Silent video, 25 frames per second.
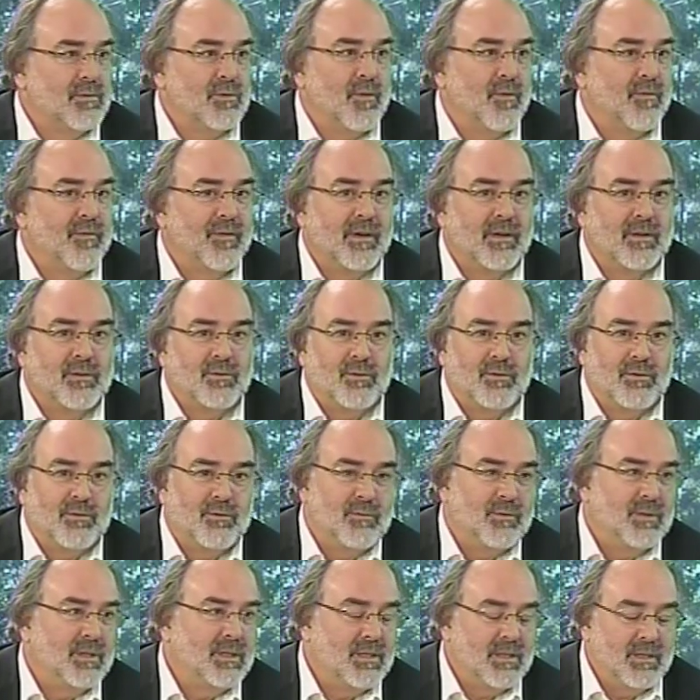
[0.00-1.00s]
son frère se
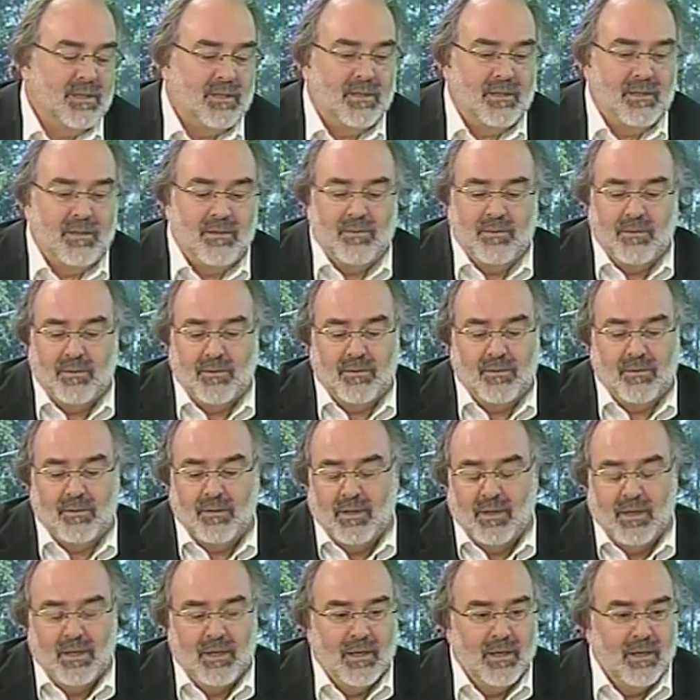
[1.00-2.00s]
suicide,
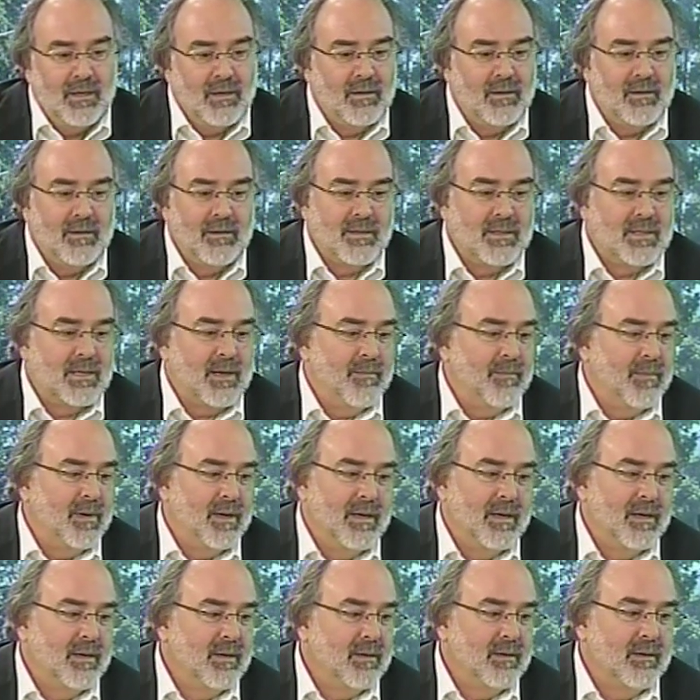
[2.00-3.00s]
sa
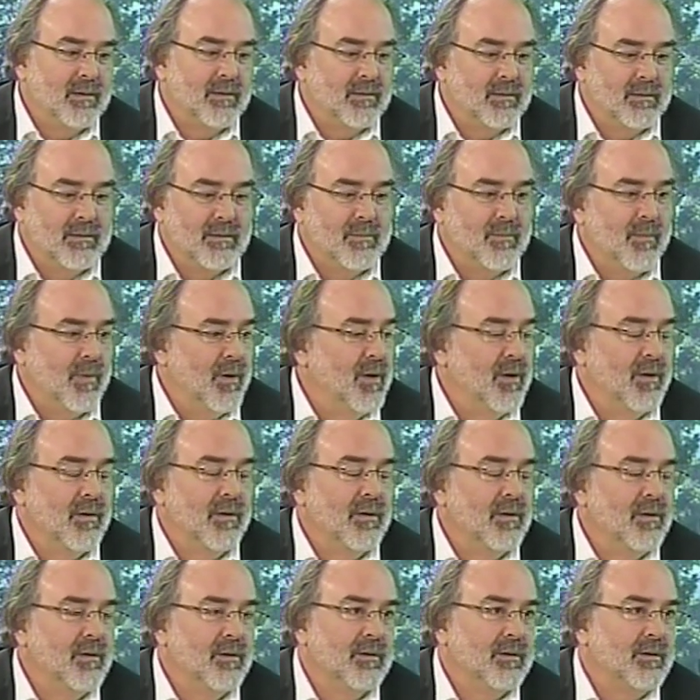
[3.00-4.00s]
mère
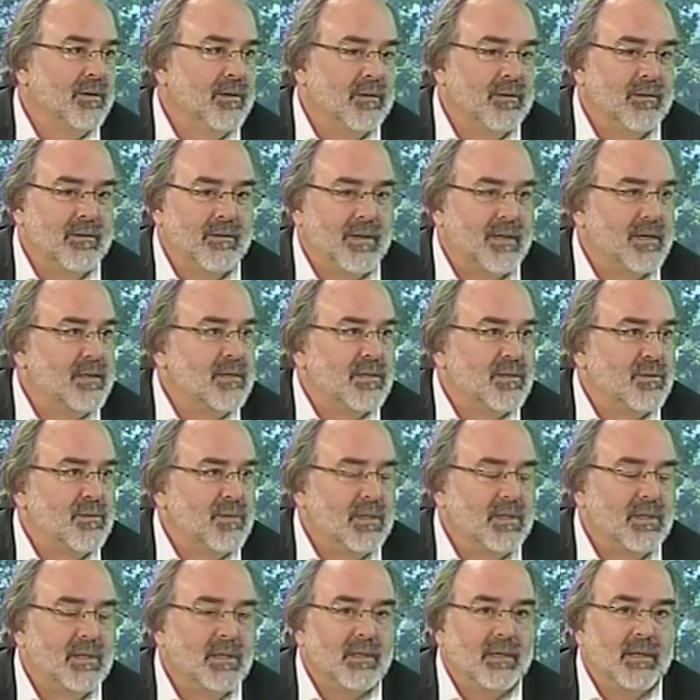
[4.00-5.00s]
meurt, et ainsi de
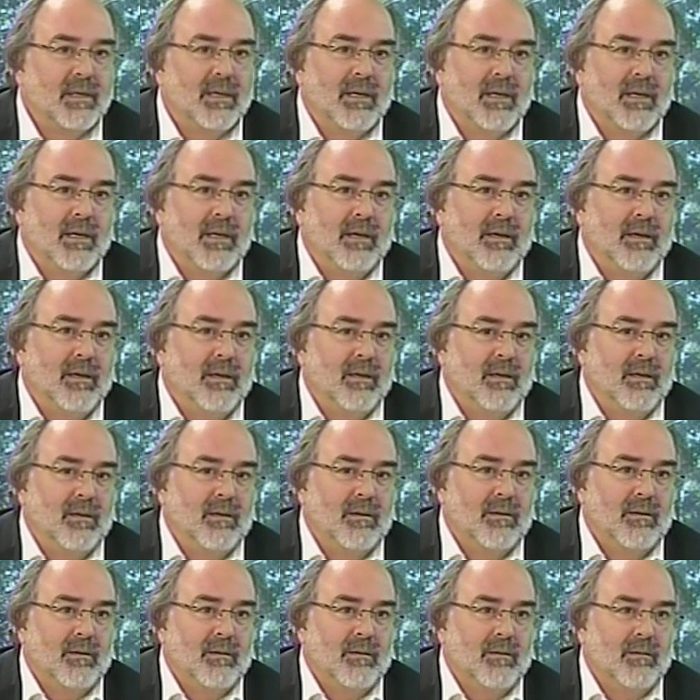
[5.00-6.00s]
suite. Et
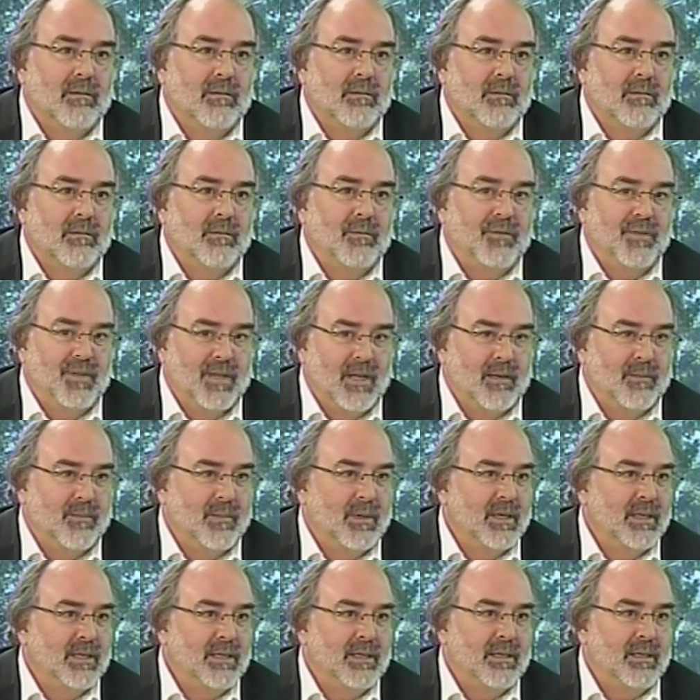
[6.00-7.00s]

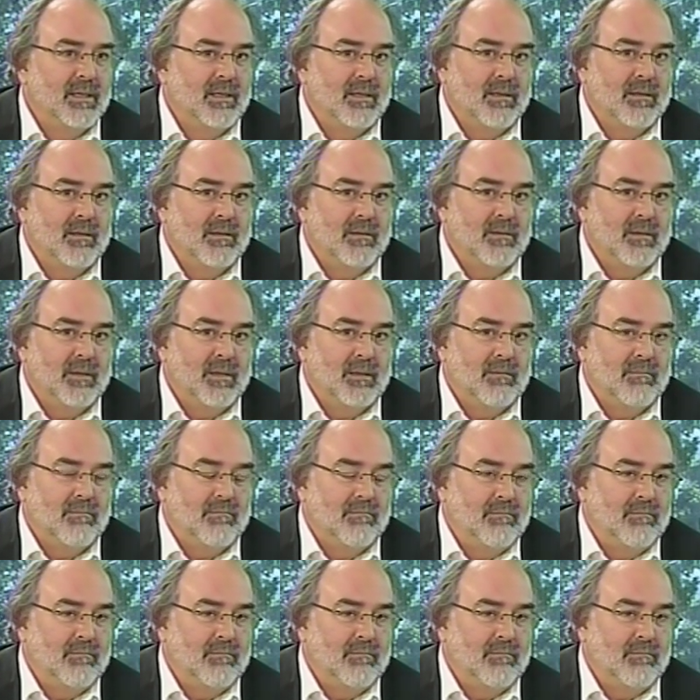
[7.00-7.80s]
finalement, il,